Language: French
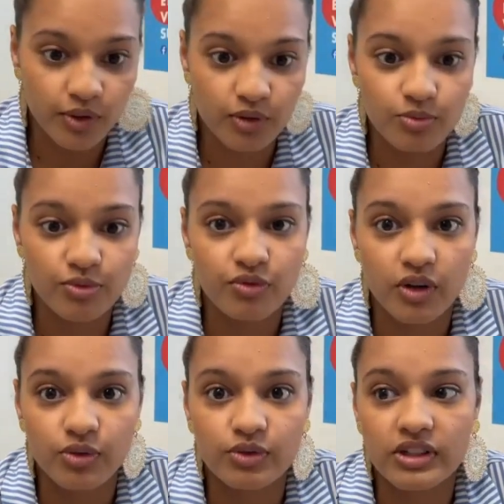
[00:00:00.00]
de
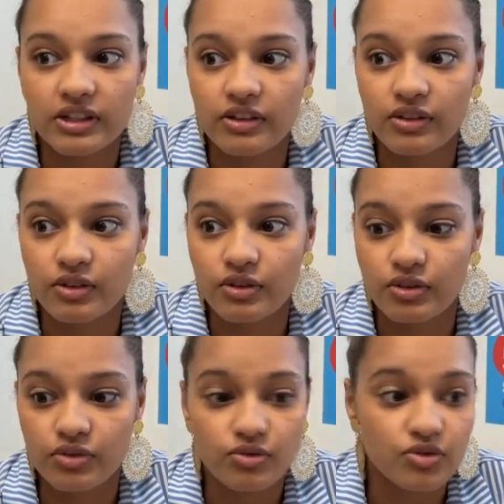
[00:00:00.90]
pouvoir donner
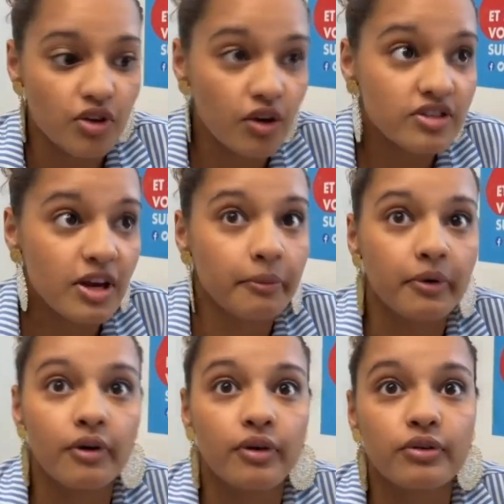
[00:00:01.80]
euh, son sang. Ça
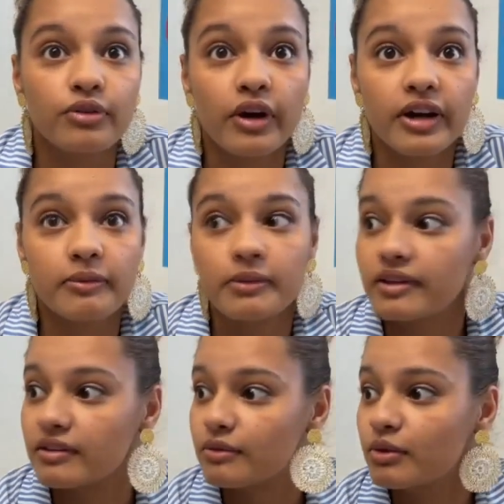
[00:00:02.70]
prend une heure et
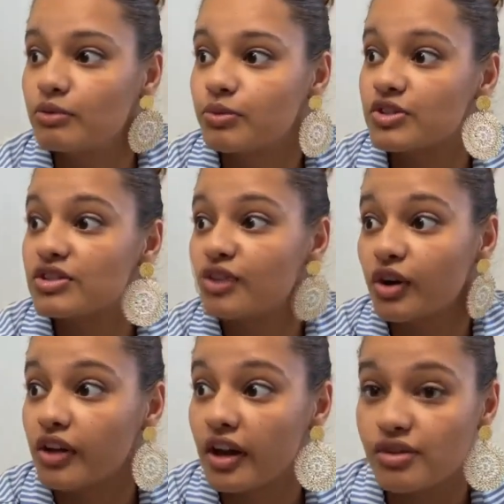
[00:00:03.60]
demie, une petite
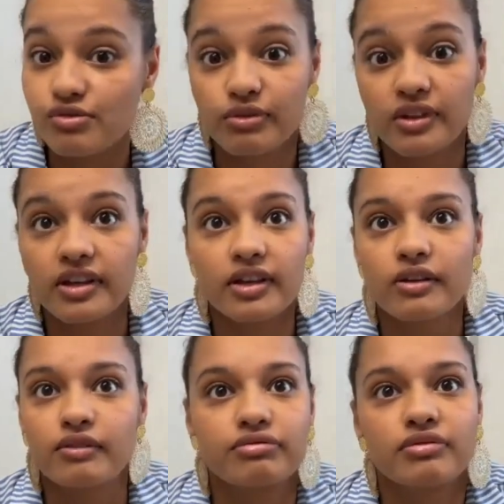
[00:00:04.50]
heure dans la journée.
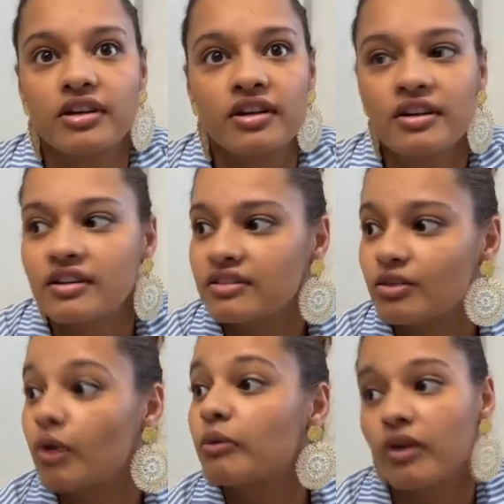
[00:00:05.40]
Euh,
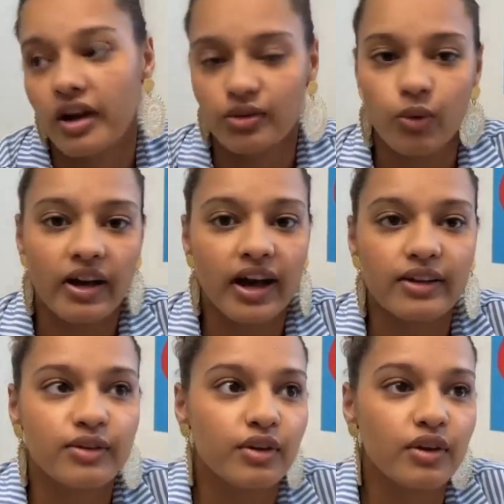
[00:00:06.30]
voilà, trois
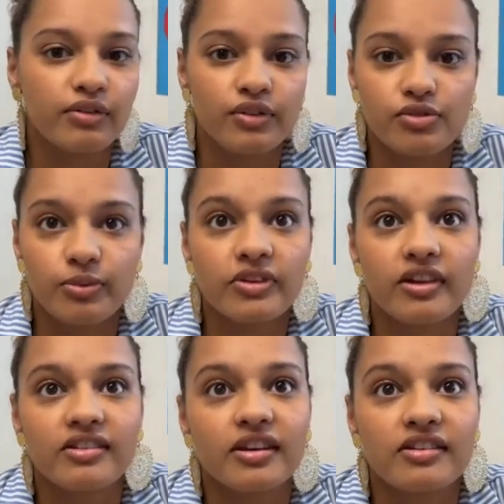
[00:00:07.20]
quarts d'heure. Franchement,
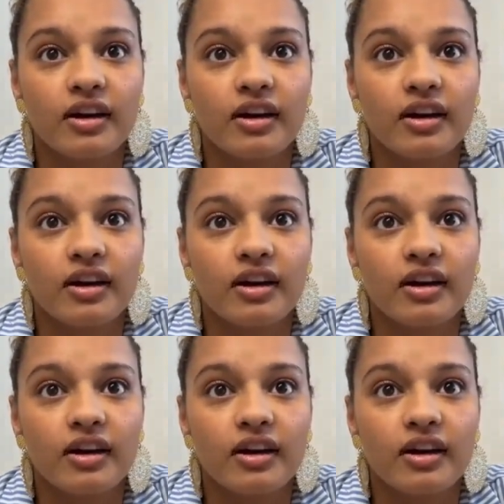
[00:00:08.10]
ça, ne